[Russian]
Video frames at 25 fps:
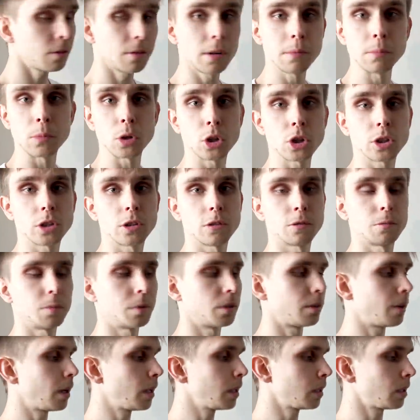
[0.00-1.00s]
вы можете
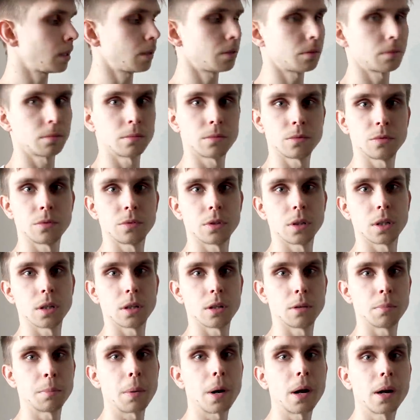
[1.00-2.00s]
вбивать там
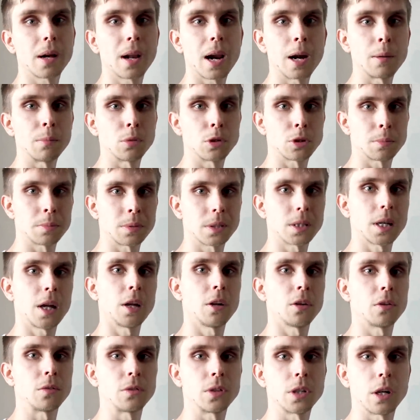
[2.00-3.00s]
в программу
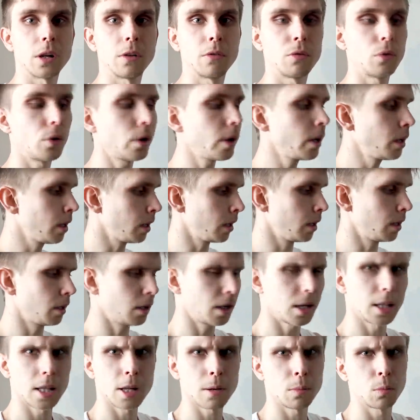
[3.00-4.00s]
специально в телефоне, и
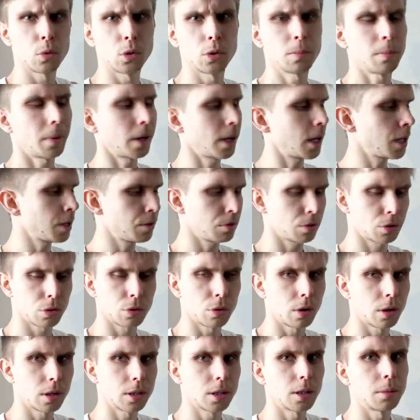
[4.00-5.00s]
она будет показывать,
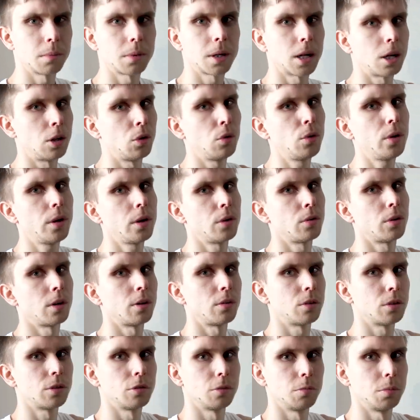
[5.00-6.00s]
сколько там калорий,
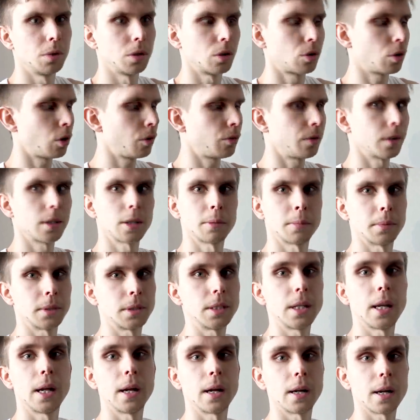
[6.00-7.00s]
углеводов, белков, это
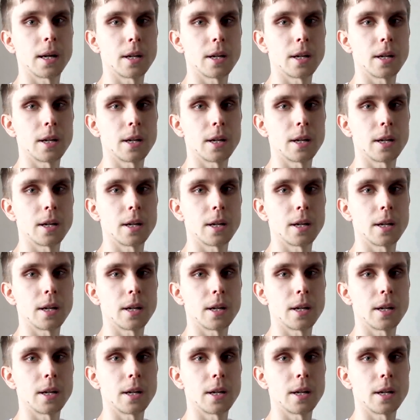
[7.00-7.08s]
быстрее,